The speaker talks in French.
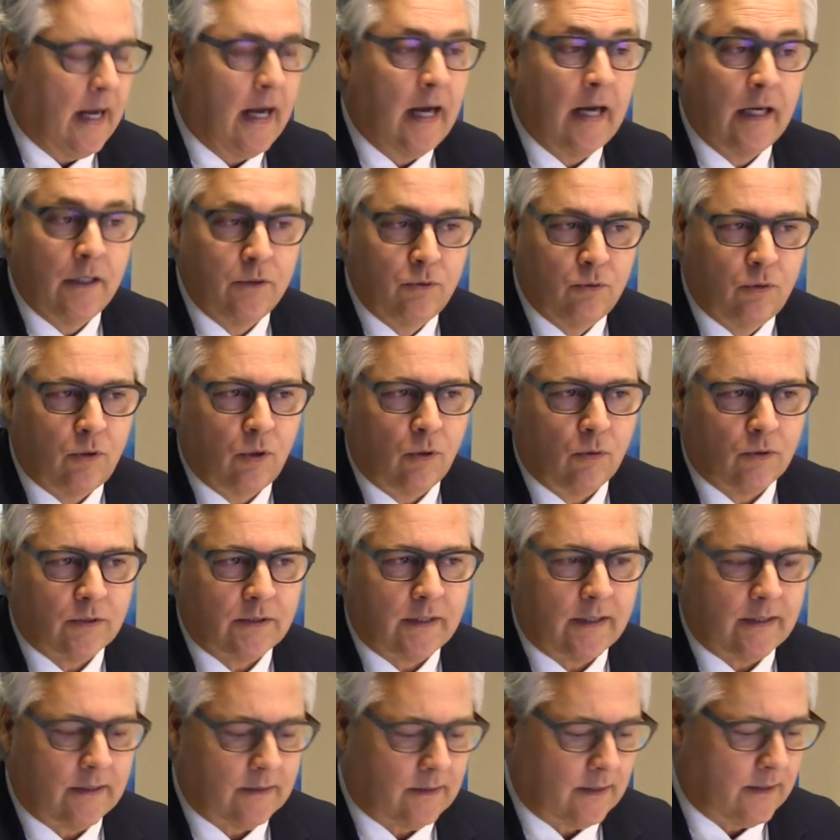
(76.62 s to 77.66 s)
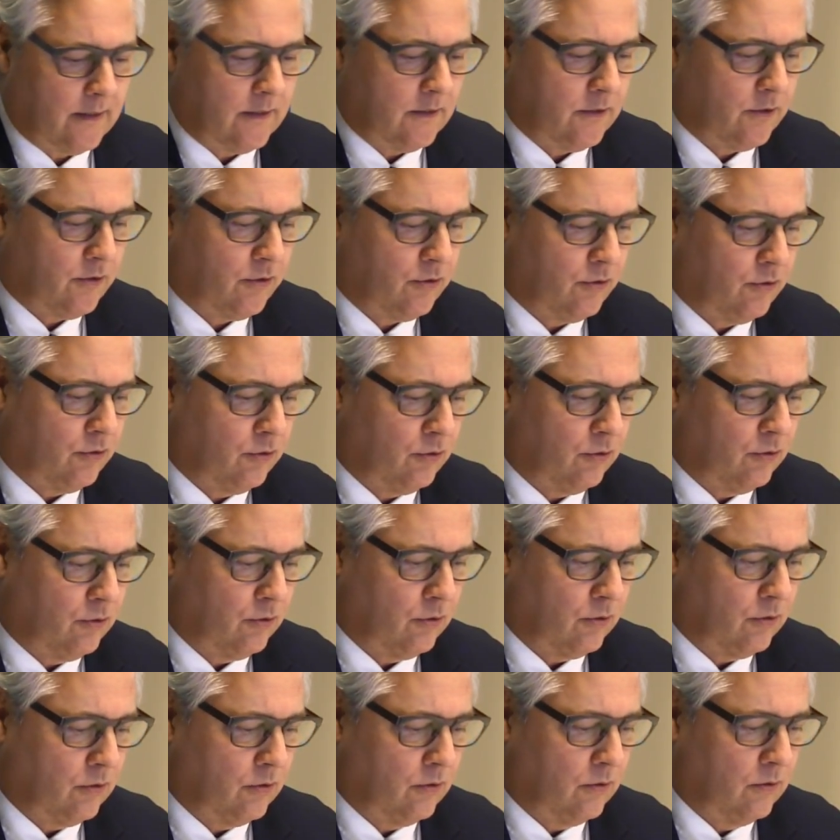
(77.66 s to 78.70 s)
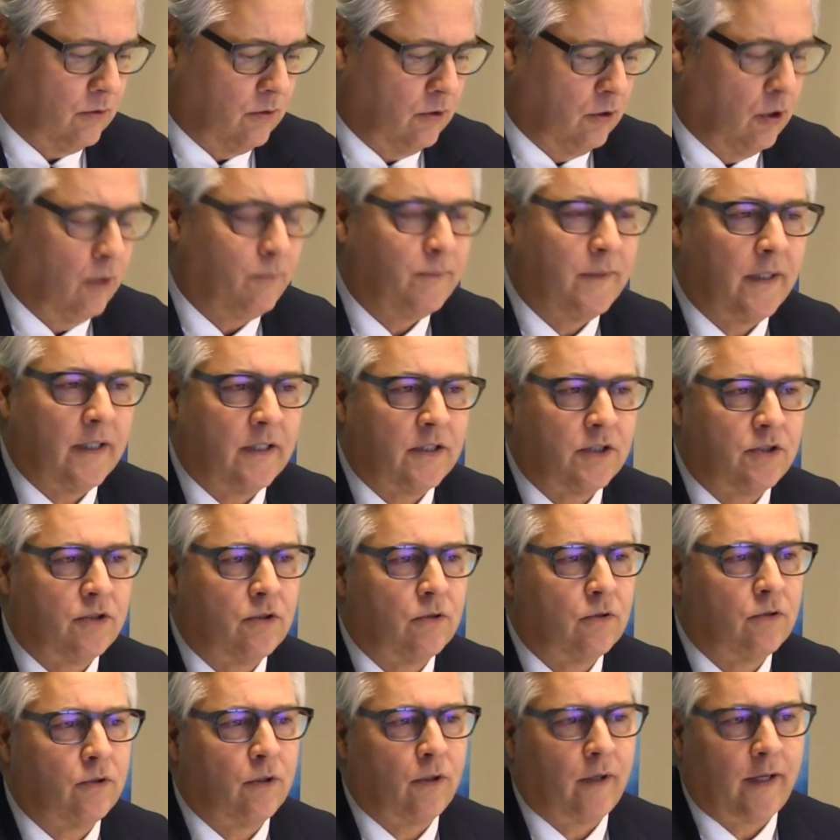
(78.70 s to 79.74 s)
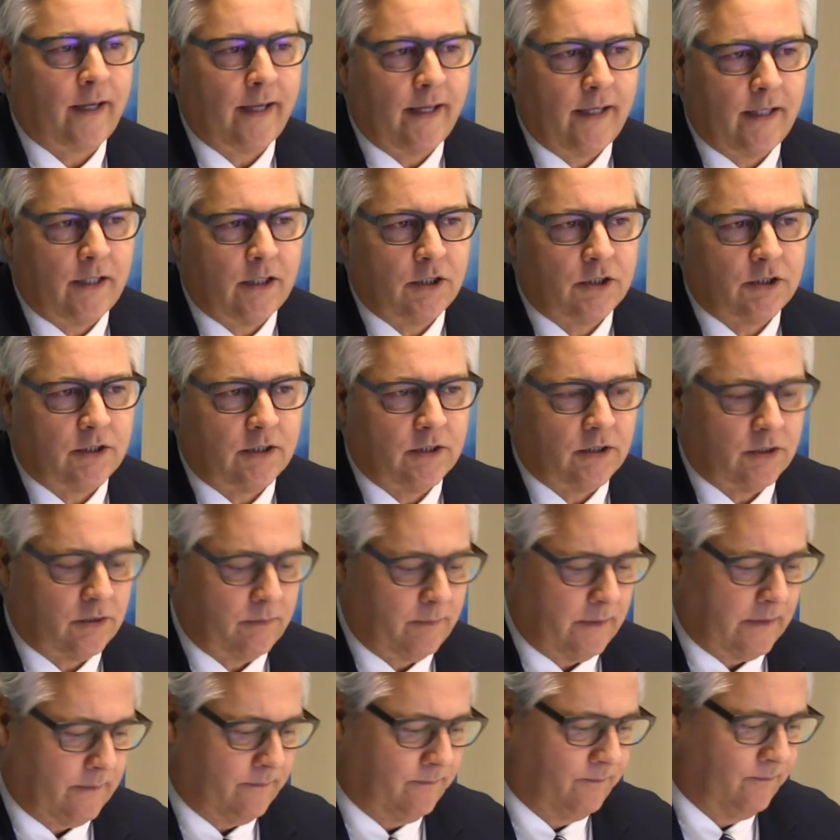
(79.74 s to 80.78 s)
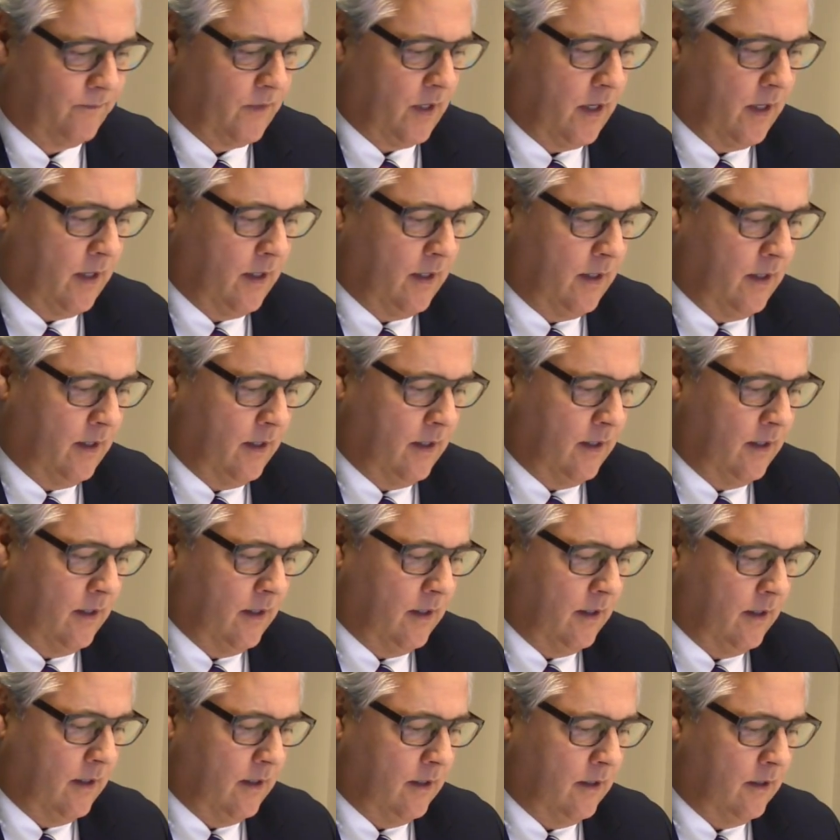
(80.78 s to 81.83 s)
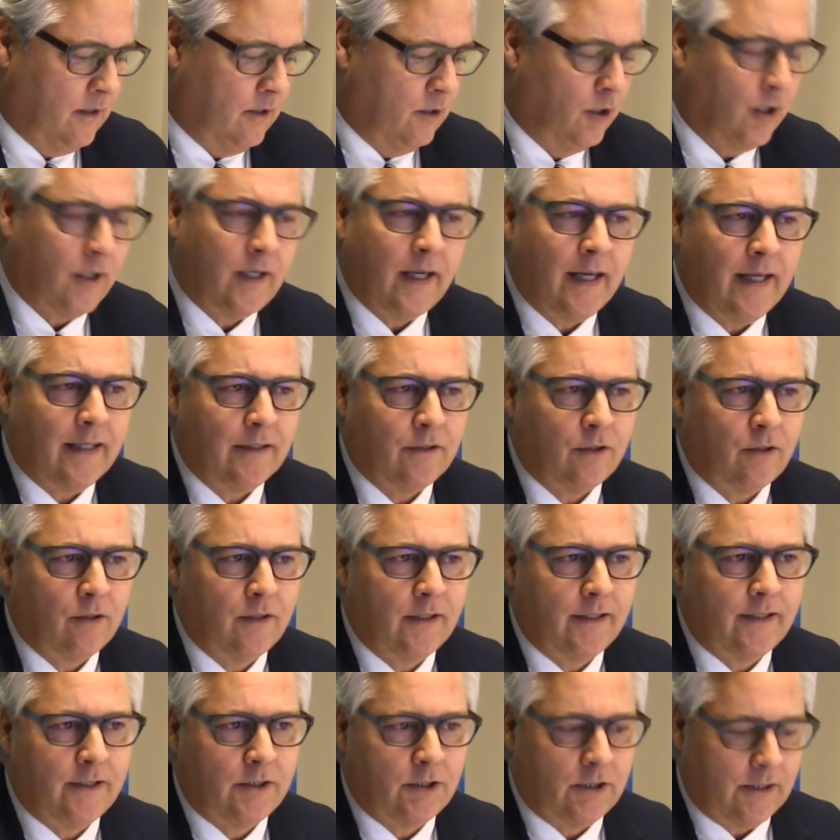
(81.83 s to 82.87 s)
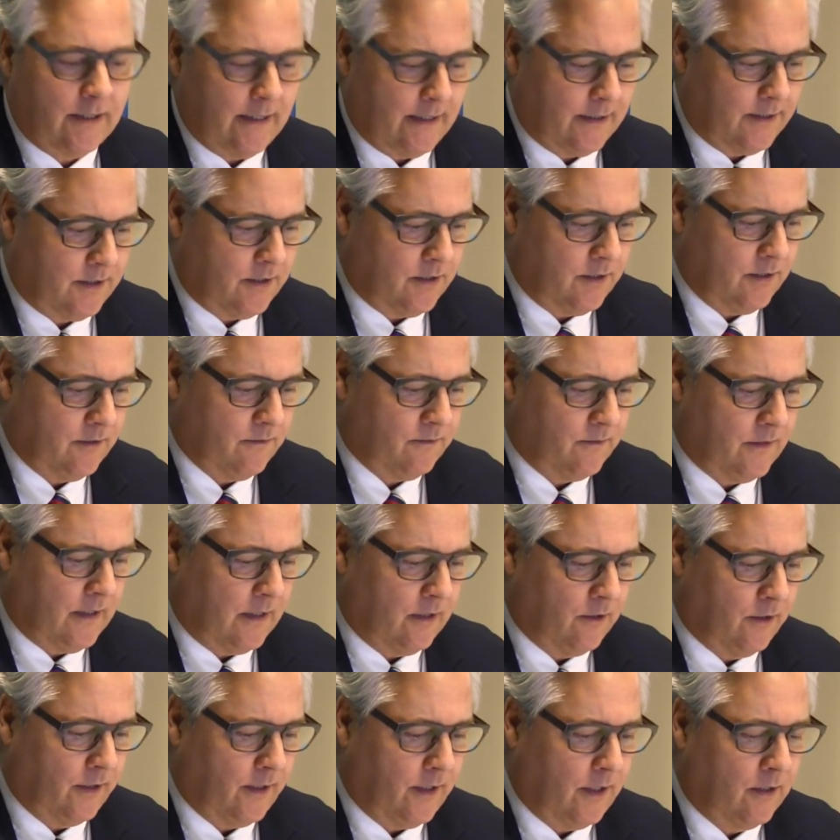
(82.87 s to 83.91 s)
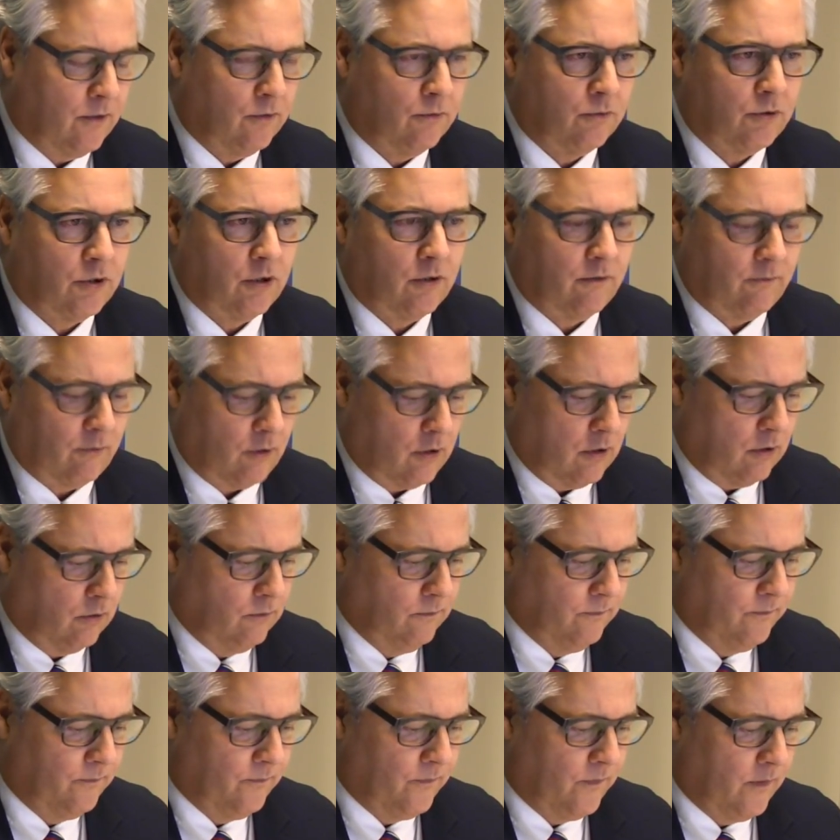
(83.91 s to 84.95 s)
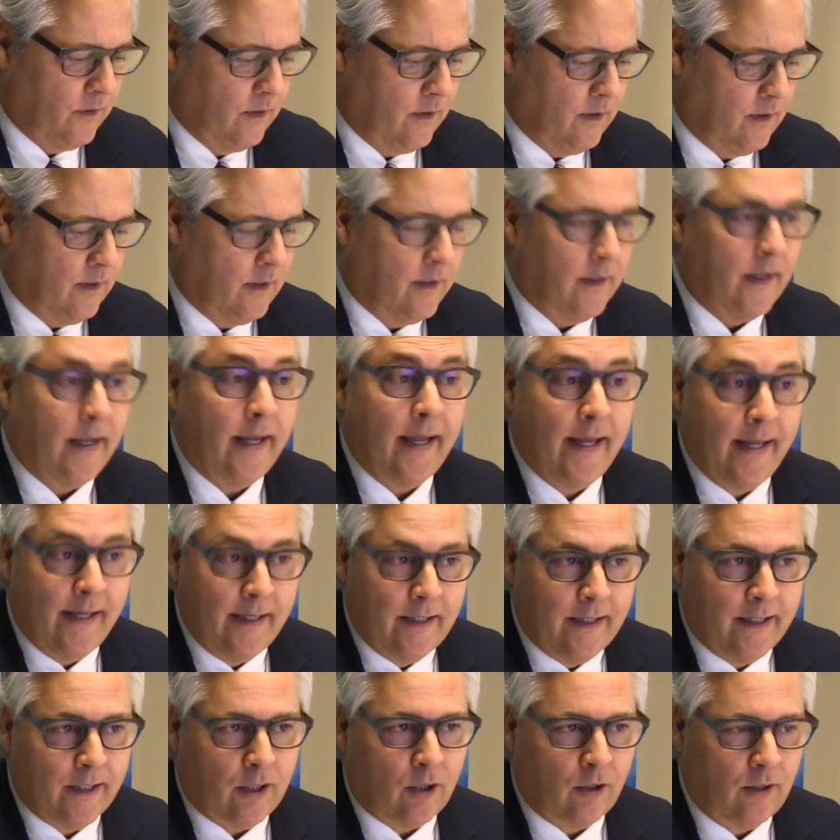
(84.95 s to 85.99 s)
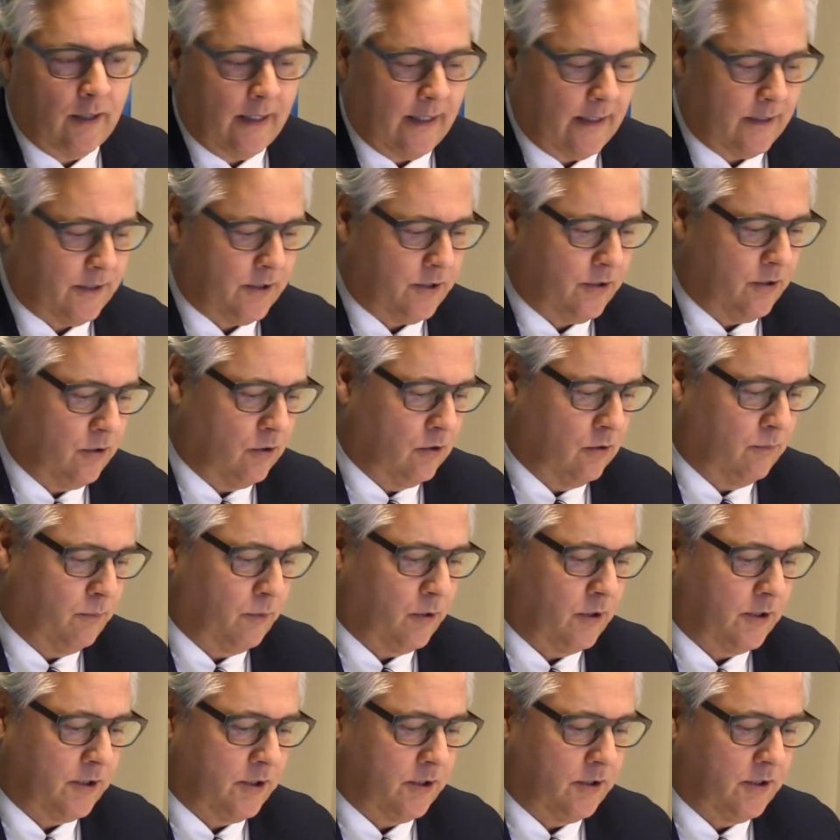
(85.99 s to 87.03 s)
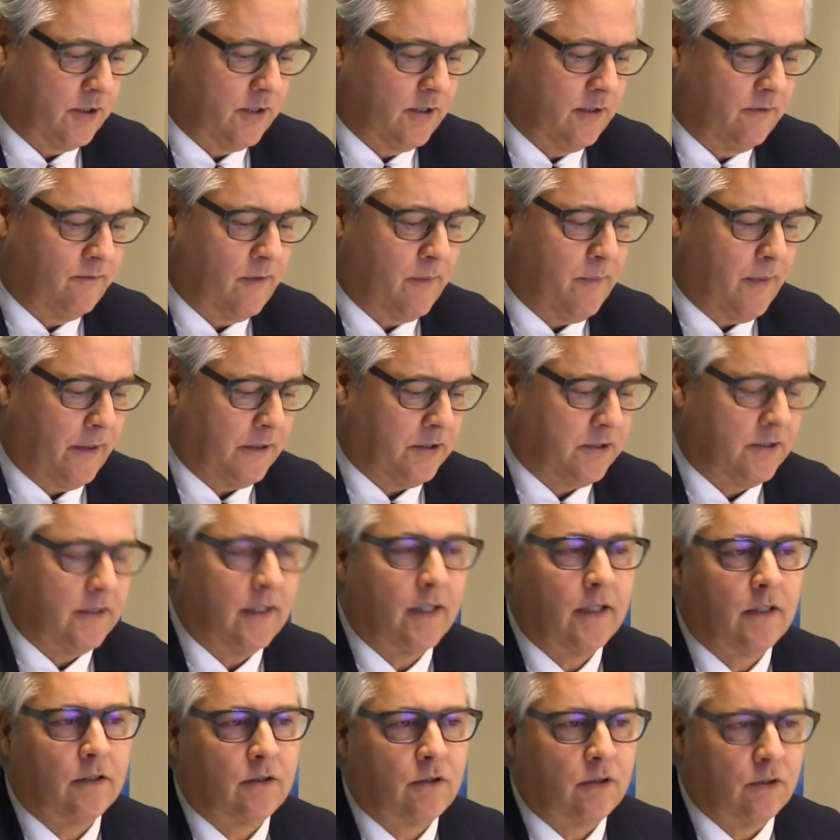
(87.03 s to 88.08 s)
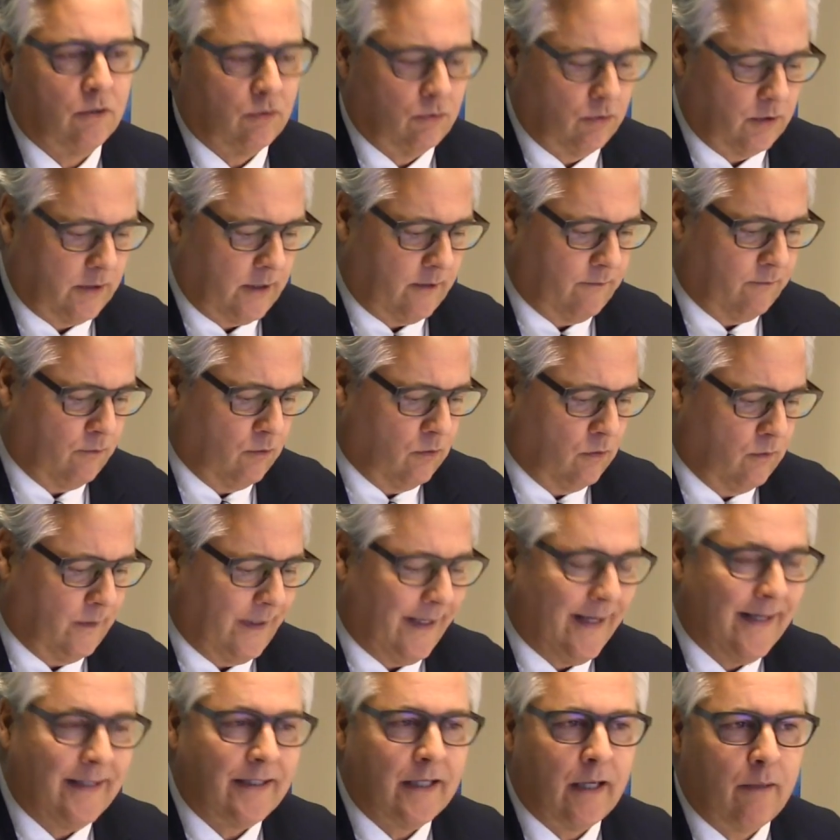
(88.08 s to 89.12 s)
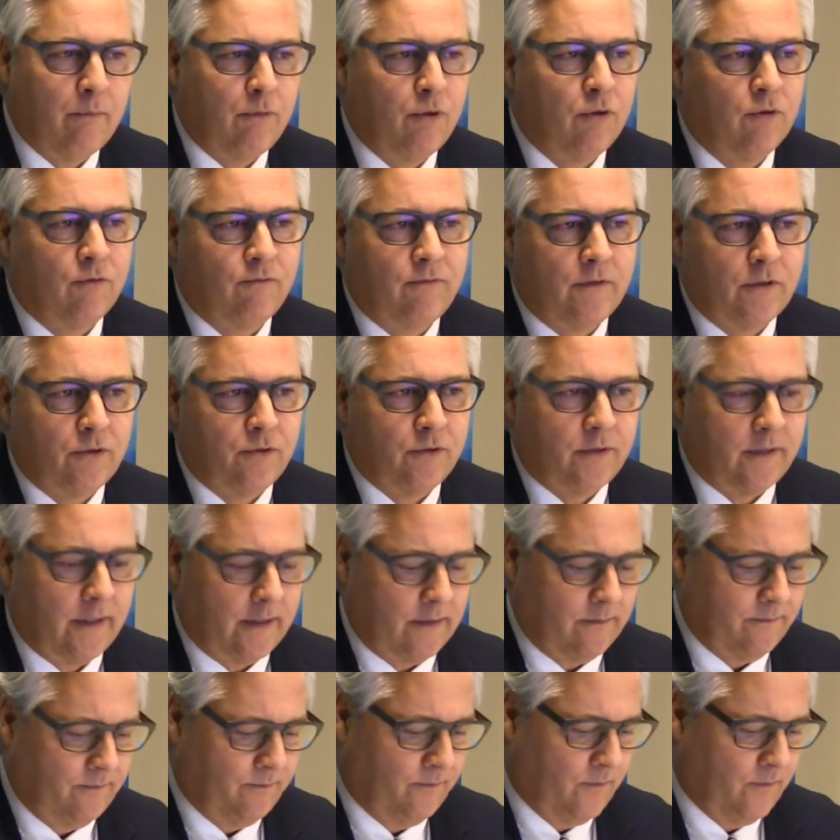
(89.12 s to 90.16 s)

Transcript: en nous concentrant sur l'obtention de réels changements. Le cadre législatif dans lequel nous œuvrons et les relations productives et pertinentes que nous avons établies au fil du temps